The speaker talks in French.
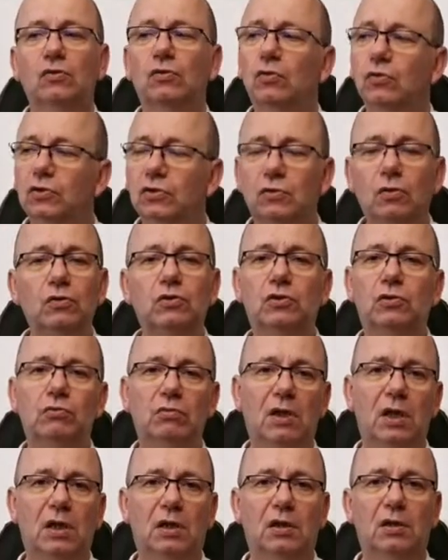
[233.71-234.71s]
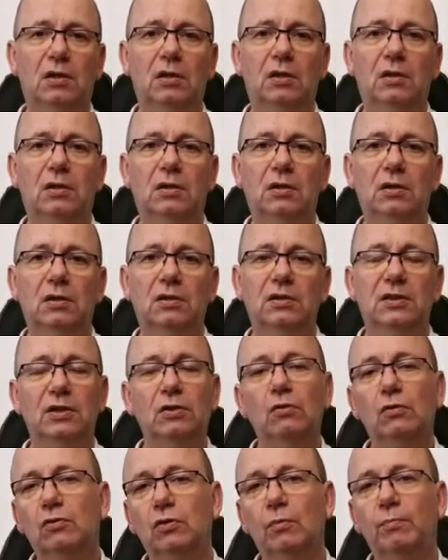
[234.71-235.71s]
tout ce que tu as, c'est
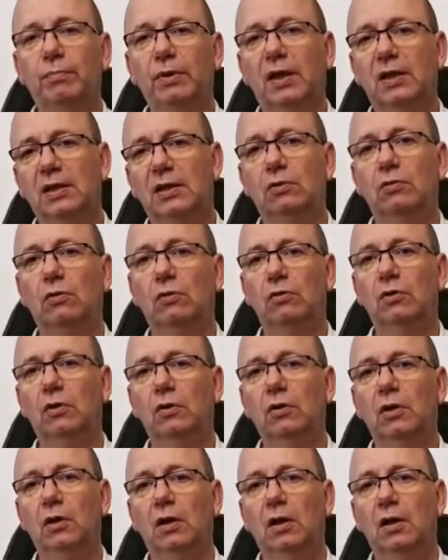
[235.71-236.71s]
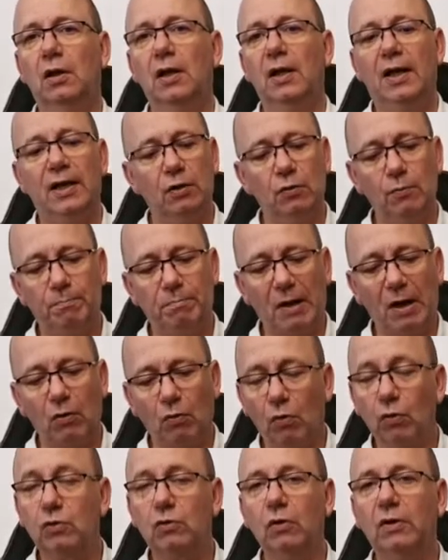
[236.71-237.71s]
notre Père qui te le donne. Et ne pas le
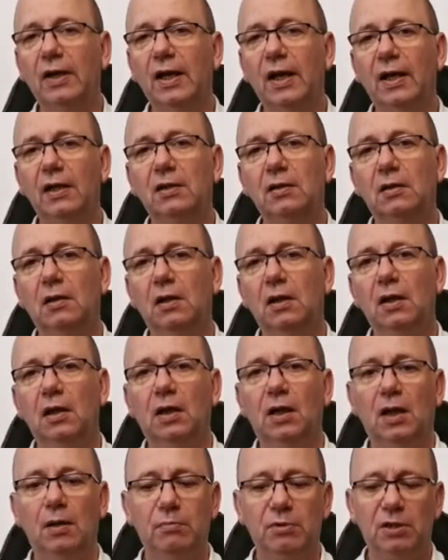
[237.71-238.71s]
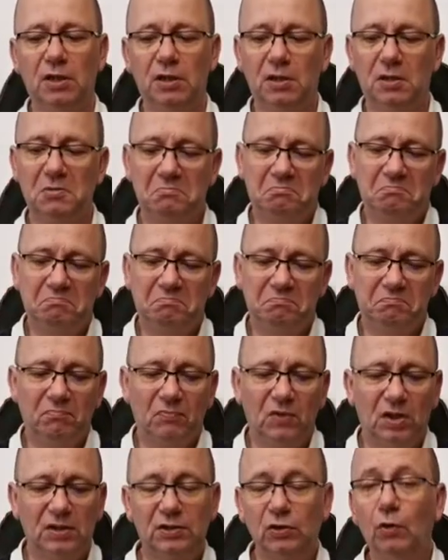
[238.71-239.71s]
reconnaître, eh bien,
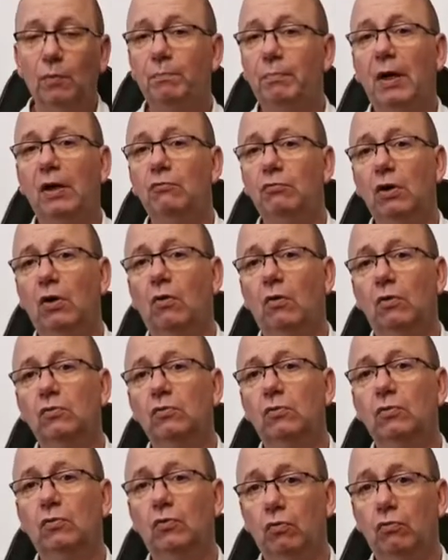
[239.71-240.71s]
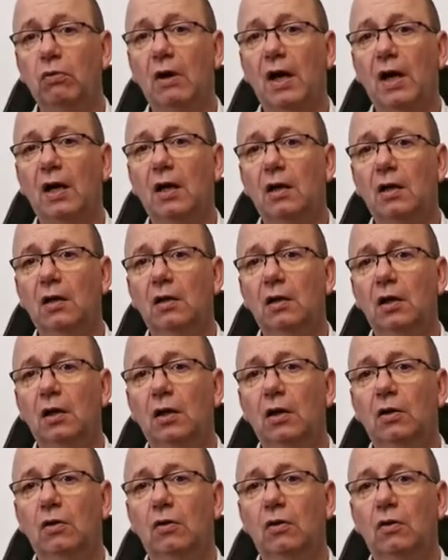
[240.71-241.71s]
c'est ne pas lui rendre gloire,
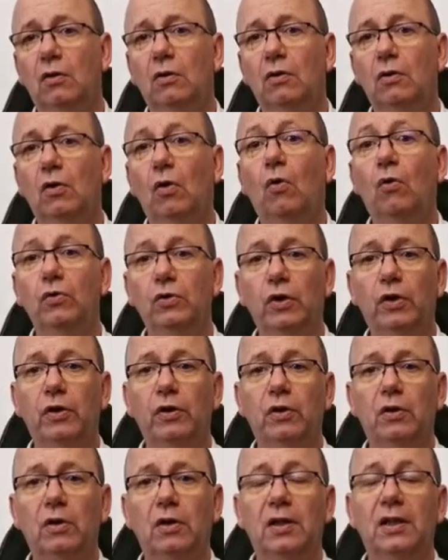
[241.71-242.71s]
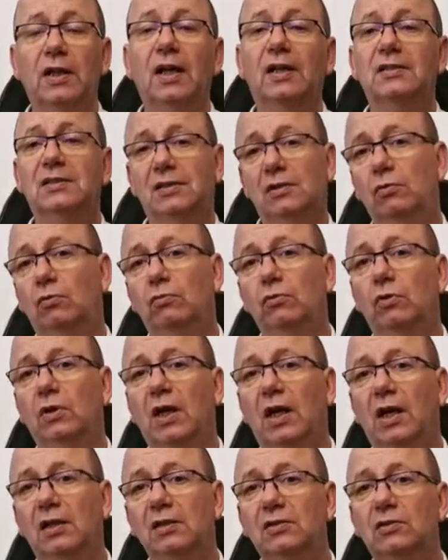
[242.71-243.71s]
euh, honneur et action de
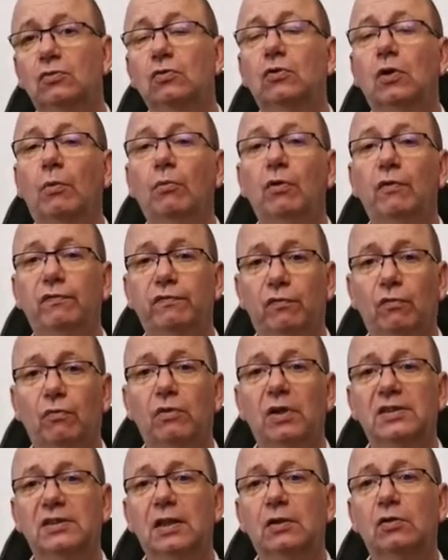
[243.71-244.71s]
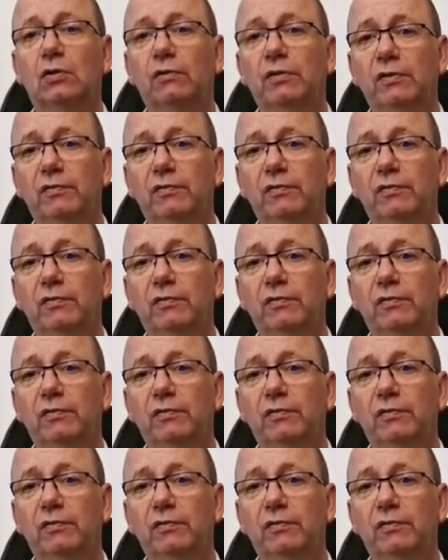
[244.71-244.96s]
grâce, tout comme le font les êtres